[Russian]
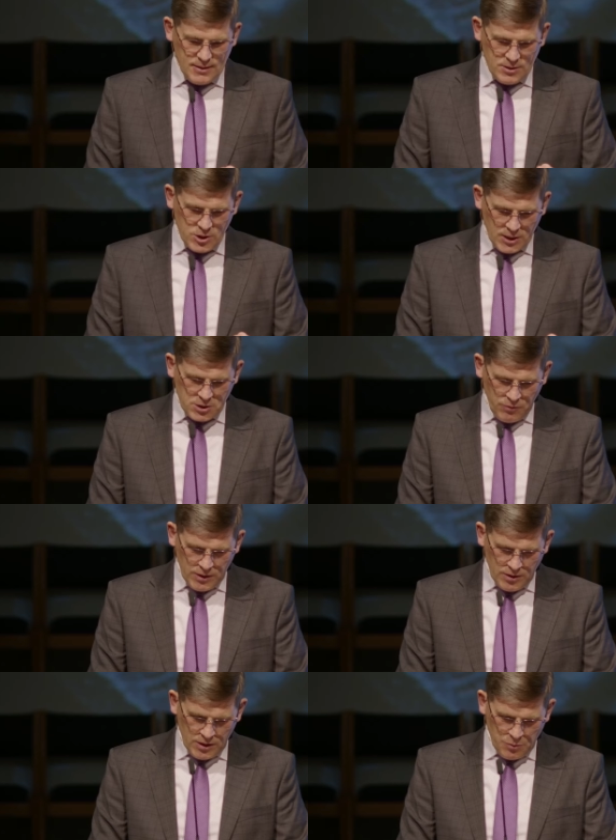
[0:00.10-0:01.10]
Чак
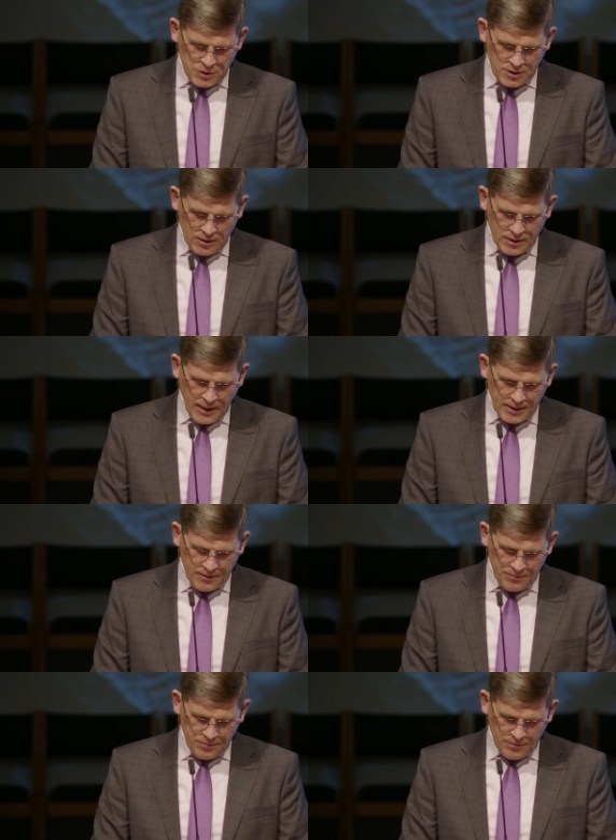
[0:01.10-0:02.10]
Свиндл написал так.
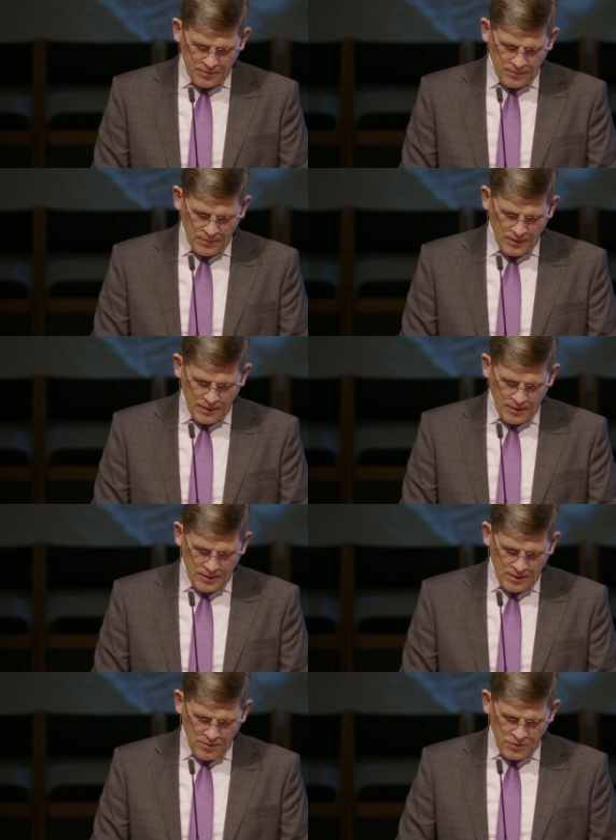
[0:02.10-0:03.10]

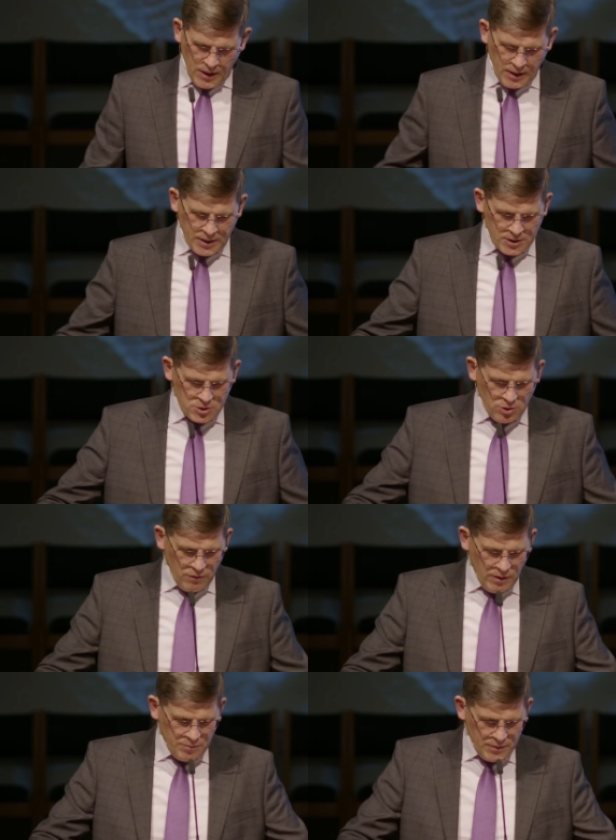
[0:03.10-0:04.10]
В теле
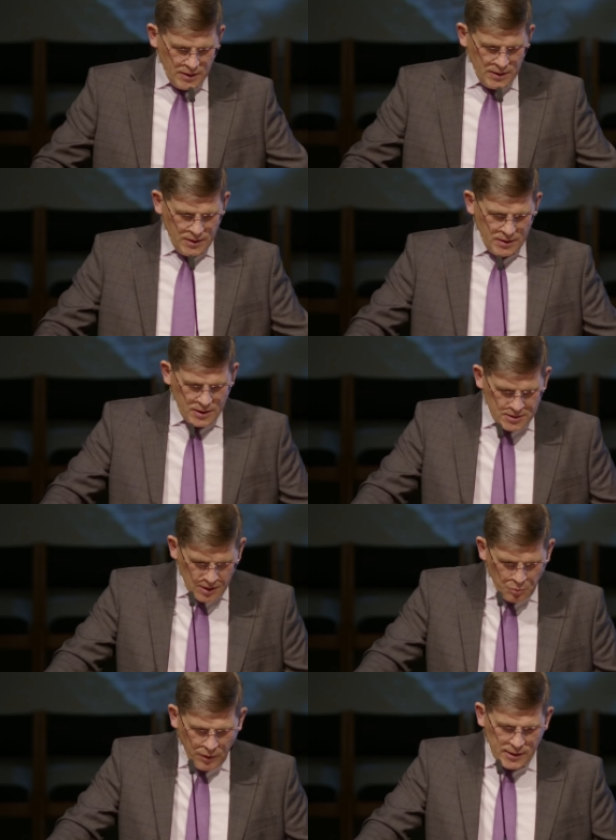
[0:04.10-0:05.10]
Христовом есть
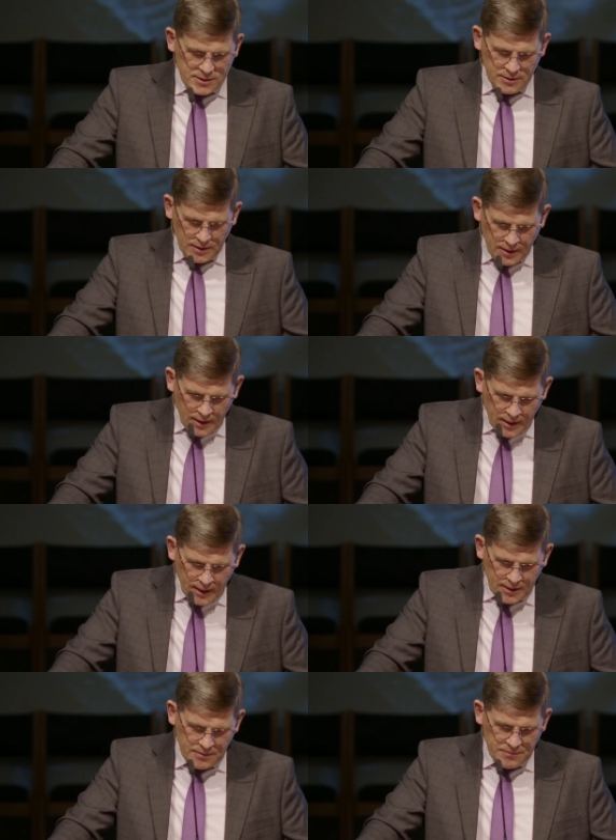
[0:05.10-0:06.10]
и пальцы на
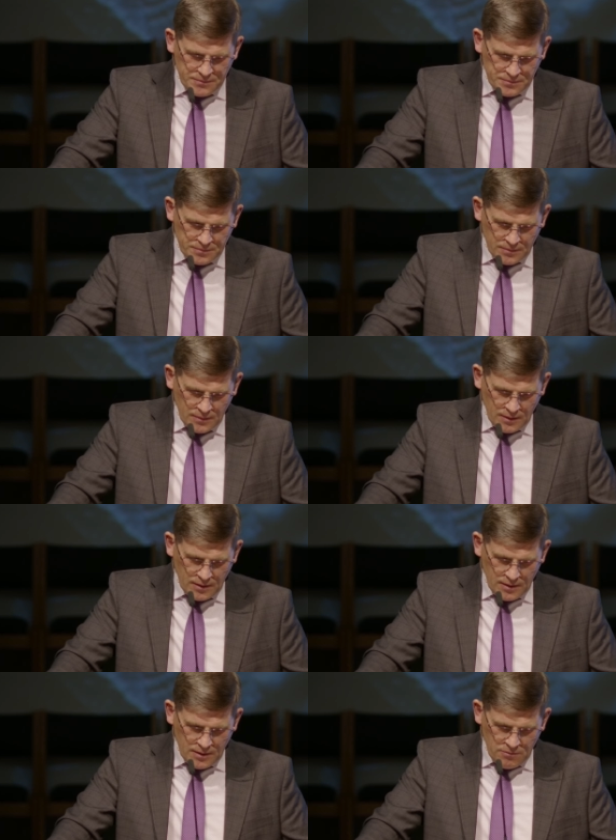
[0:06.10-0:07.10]
ногах.
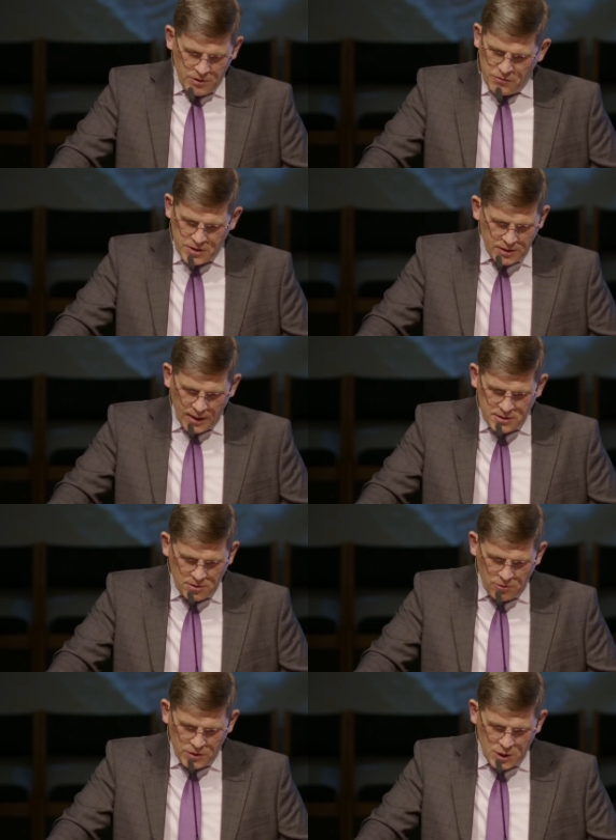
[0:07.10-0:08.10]
Вы не всегда
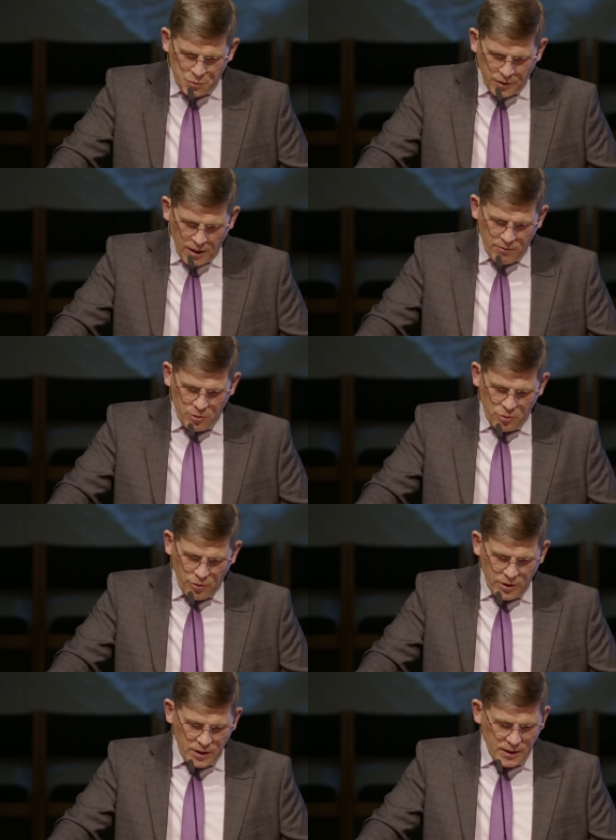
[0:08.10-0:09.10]
становитесь правой
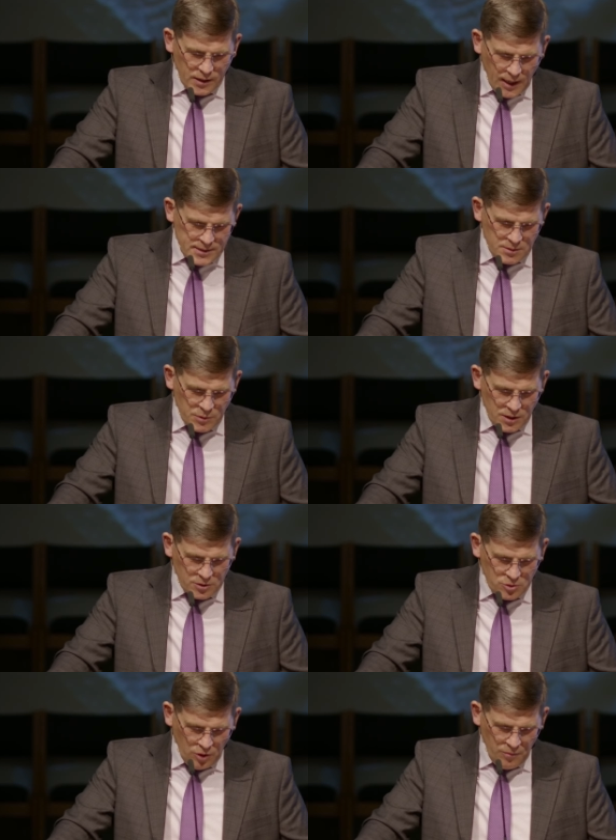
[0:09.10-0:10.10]
рукой или глазом, или
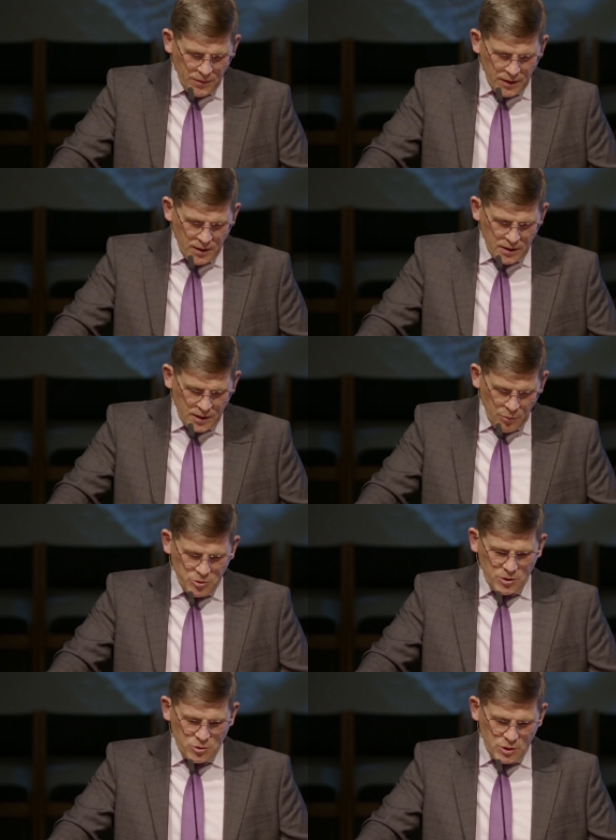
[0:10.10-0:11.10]
ртом.
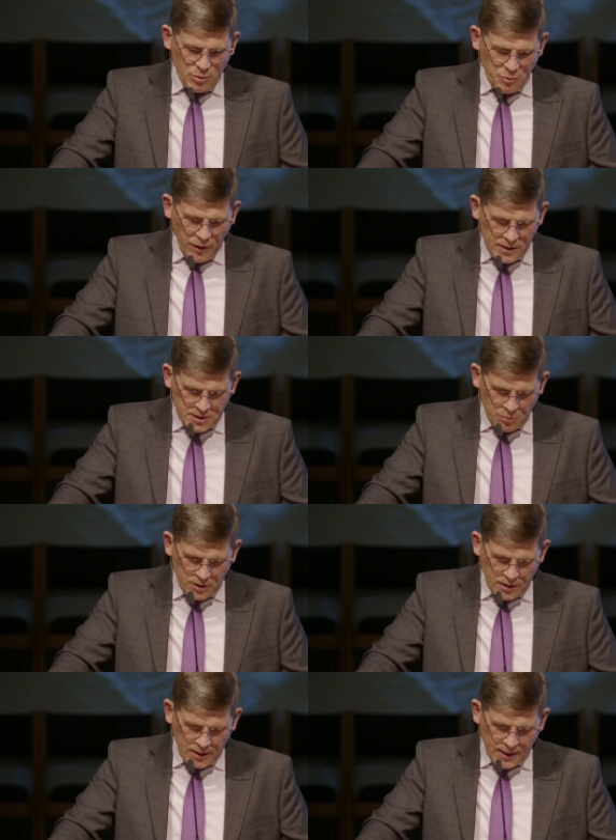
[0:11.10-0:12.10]
Кому-то нужно быть пальцами
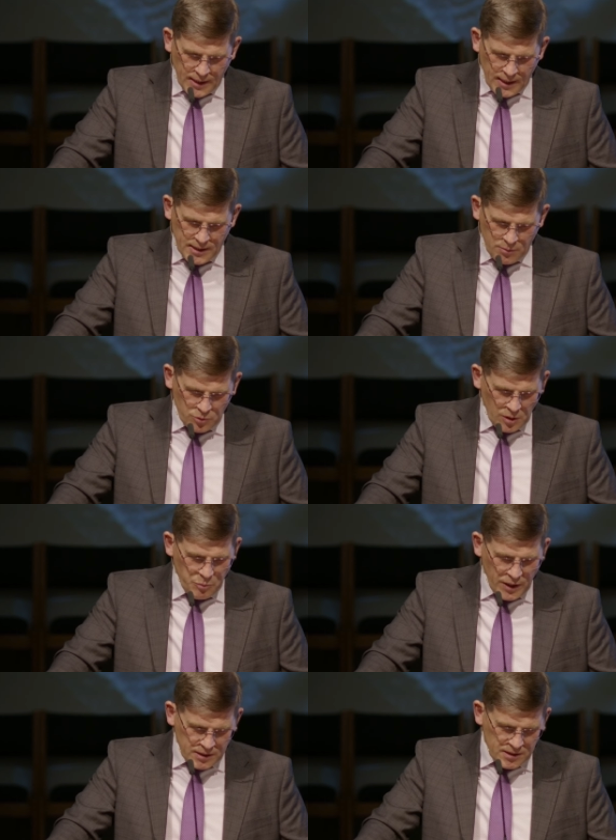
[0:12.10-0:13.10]
на ногах, кому-то
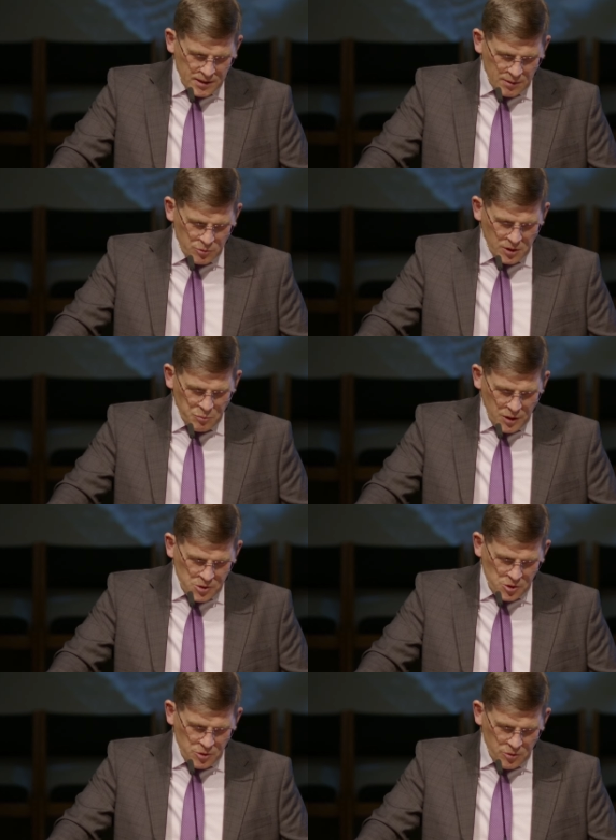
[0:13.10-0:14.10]
пяткой, кому-то
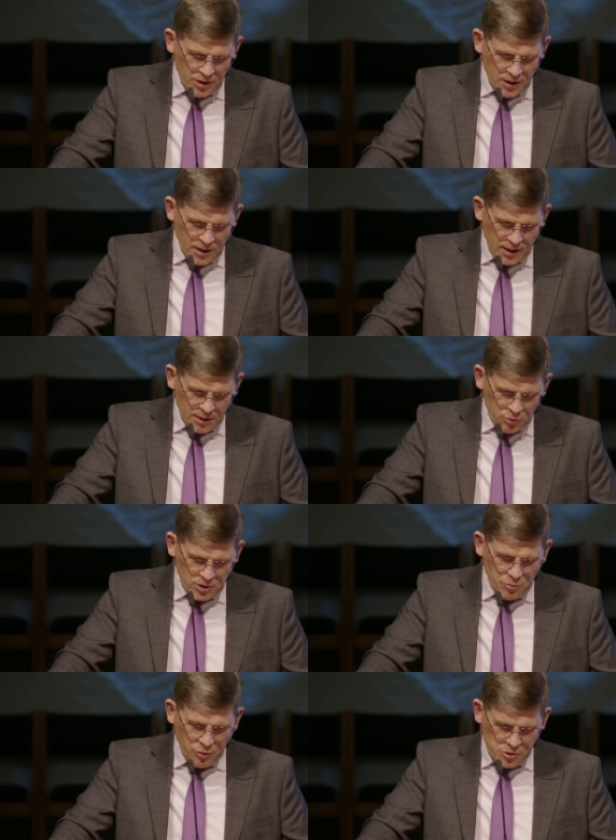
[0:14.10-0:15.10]
печенью, а
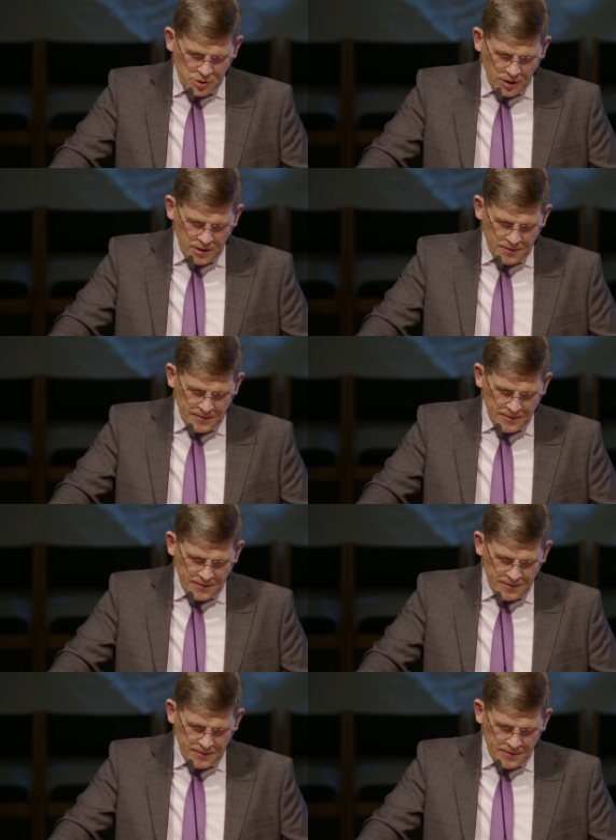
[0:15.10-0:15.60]
кому-то почкой.